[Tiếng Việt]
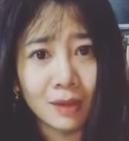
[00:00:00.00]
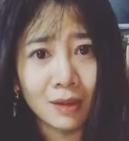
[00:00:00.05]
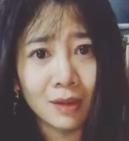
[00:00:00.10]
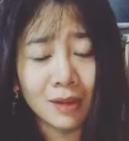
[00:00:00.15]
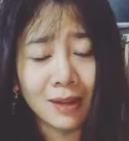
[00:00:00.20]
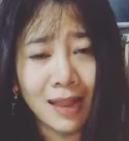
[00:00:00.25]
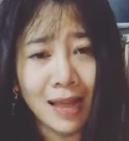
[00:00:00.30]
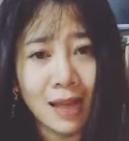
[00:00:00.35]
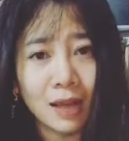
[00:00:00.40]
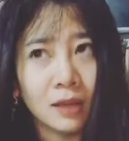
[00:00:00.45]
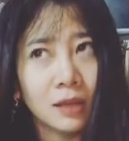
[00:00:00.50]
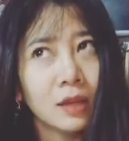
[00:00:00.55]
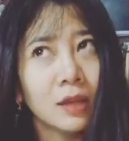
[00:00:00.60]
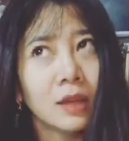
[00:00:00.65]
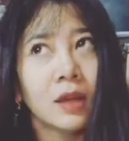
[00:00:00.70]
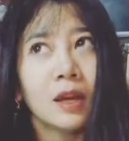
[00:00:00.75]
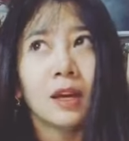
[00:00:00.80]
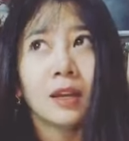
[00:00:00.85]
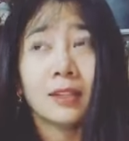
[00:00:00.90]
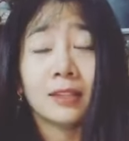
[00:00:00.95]
là
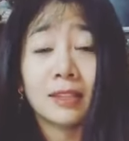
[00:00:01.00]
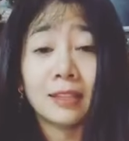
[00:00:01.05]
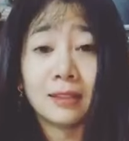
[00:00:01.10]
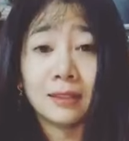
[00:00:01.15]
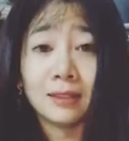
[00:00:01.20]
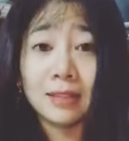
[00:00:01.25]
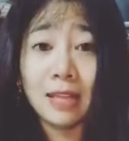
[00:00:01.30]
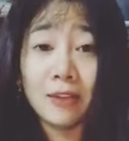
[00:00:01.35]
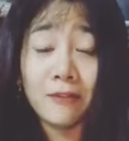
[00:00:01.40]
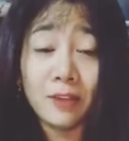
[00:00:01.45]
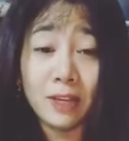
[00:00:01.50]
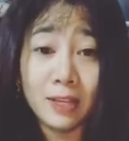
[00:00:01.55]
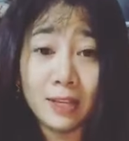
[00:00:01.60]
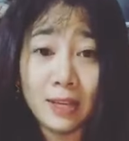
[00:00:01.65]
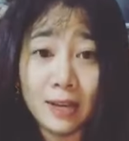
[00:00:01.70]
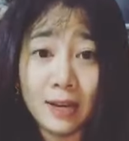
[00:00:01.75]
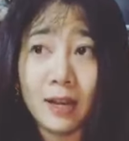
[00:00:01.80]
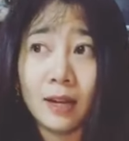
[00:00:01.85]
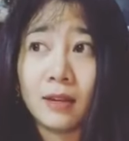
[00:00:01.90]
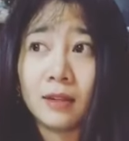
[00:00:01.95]
tại vì
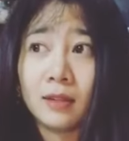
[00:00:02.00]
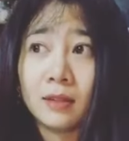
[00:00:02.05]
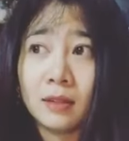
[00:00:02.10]
vậy nè